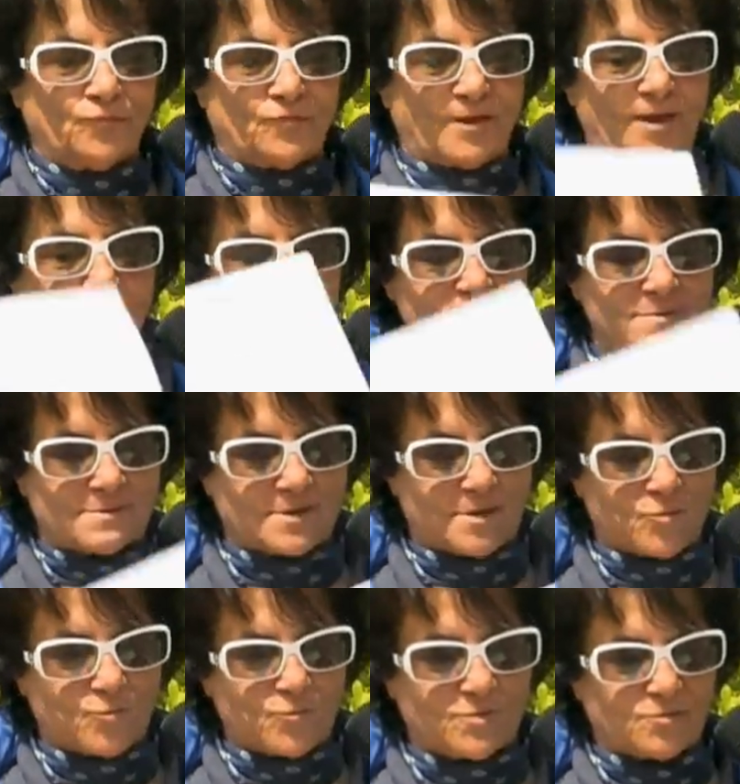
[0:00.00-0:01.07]
tutte
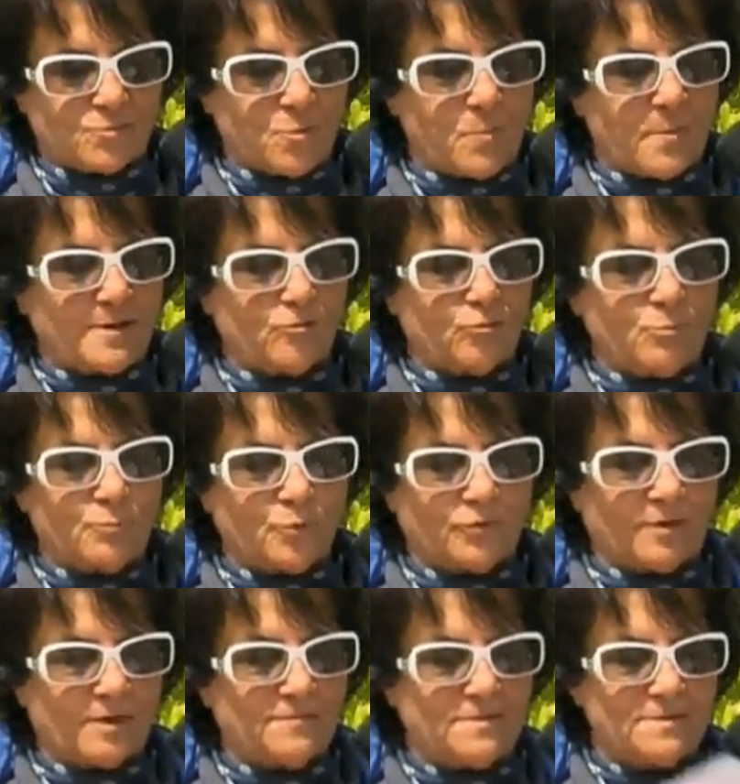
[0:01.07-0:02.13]
capiscano questo
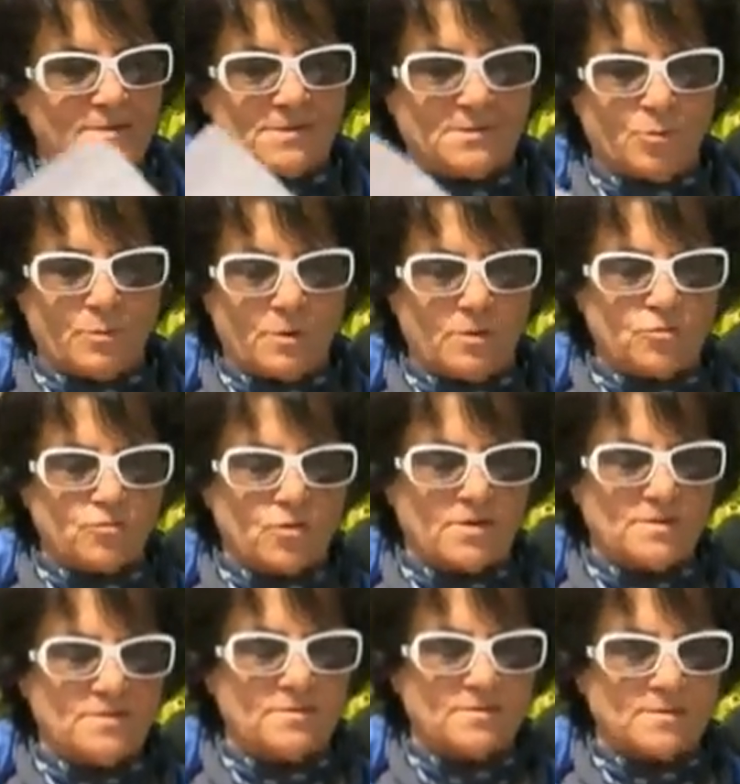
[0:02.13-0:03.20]
momento importantissimo per
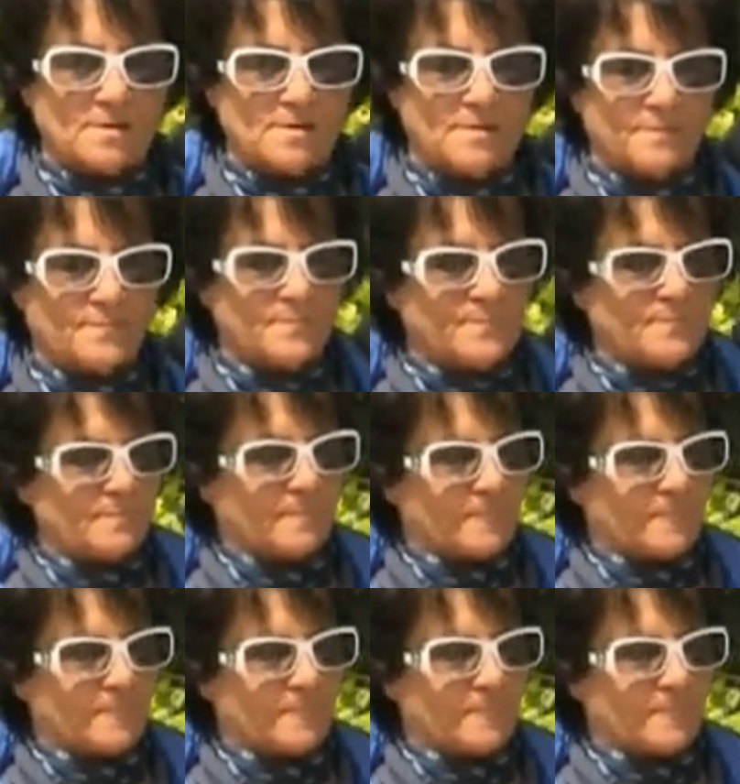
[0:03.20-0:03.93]
l'isola di Ischia.